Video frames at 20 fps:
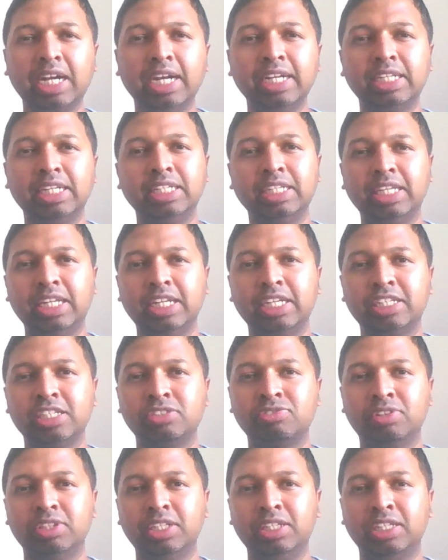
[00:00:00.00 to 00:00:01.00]
கண்டென்ட்
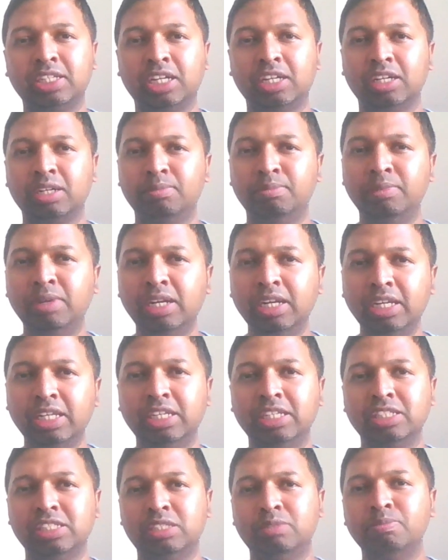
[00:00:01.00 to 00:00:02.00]
கிரியேட்டர்ஸ் வந்து இருக்காங்க
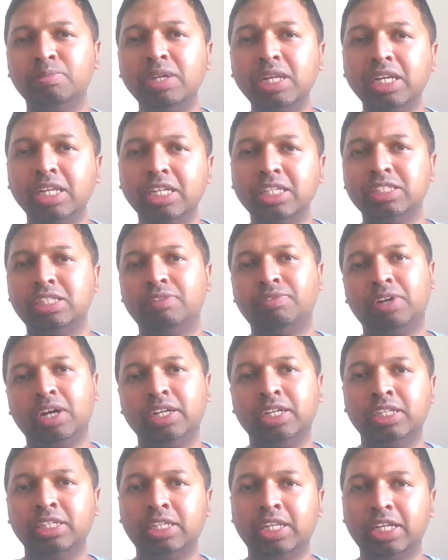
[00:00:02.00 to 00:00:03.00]
மில்லியன்ஸ் பில்லியன்ஸ் ஆஃப்
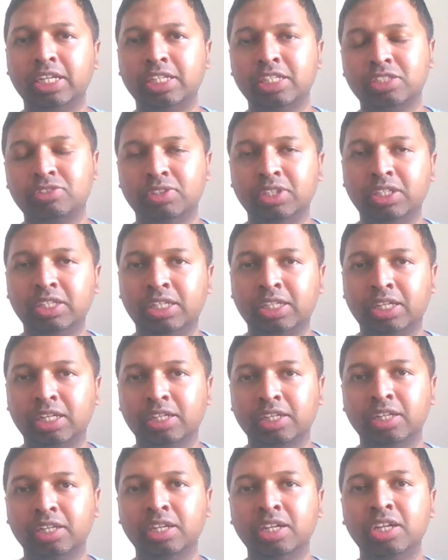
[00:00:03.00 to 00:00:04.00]
கண்டென்ட் கிரியேட்டர்ஸ் வந்து
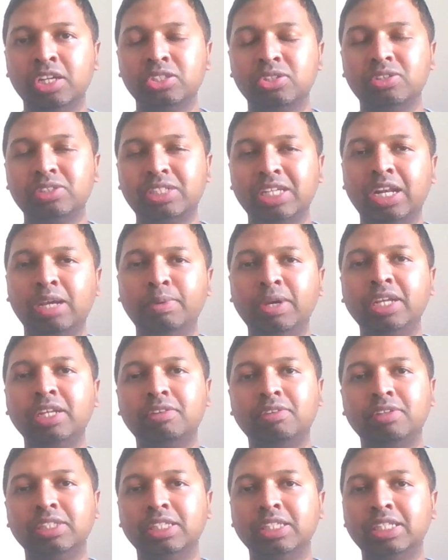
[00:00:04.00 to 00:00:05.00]
இருக்காங்க ஸோ சில
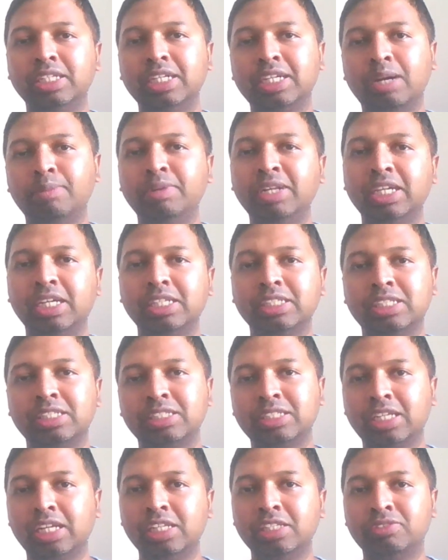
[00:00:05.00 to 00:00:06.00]
பேருக்கு வந்து
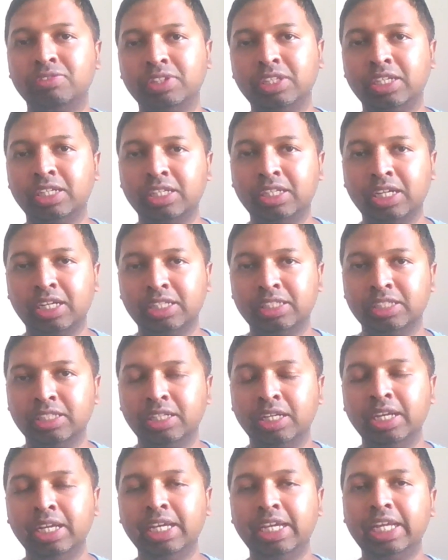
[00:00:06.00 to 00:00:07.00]
கம்யூனிகேஷன் ஸ்கில்ஸ் வந்து இருக்காது
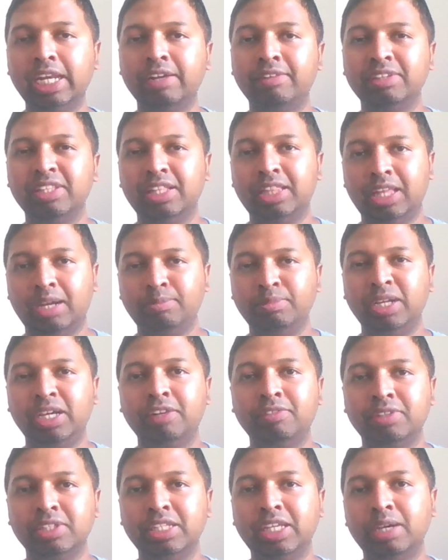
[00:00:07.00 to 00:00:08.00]
இல்லை வந்து
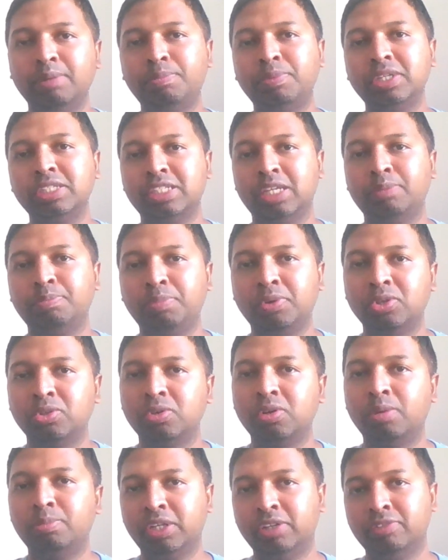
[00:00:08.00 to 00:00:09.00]
தம்னையில் வந்து எப்படி செட்
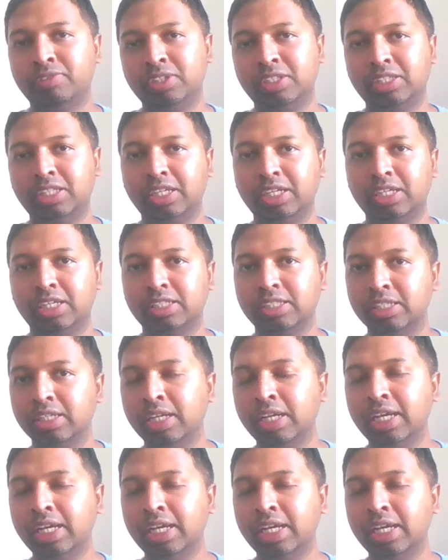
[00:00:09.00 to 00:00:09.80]
பண்ணும் அப்படின்னு வந்து தெரியாது